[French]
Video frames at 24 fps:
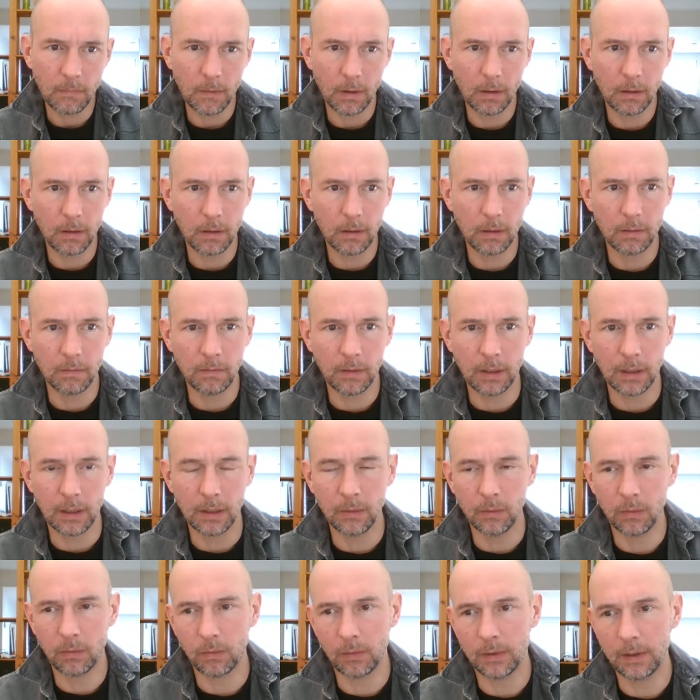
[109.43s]
Euh, voilà,
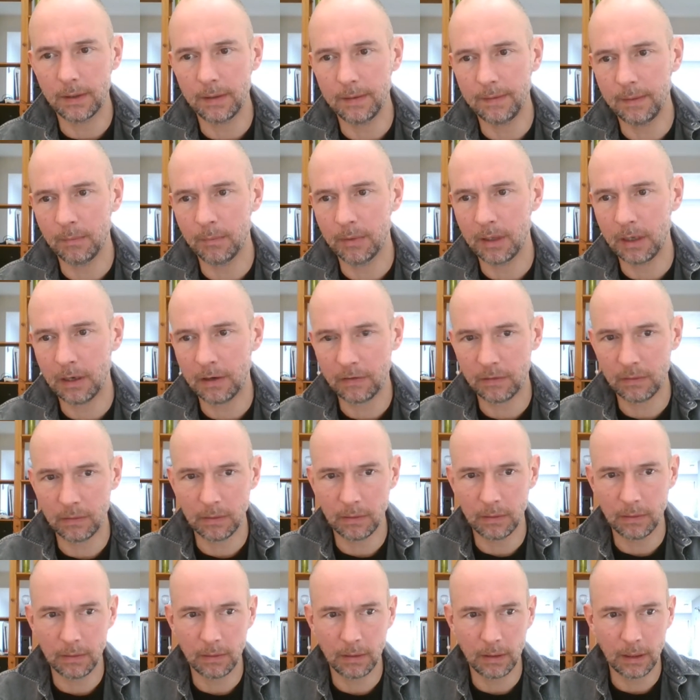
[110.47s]
donc on a des témoignages
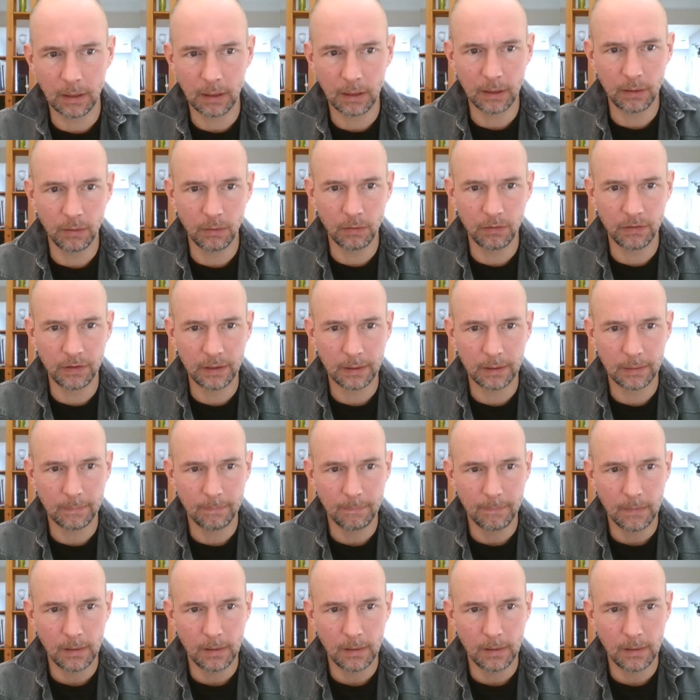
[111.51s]
euh, archéologiques.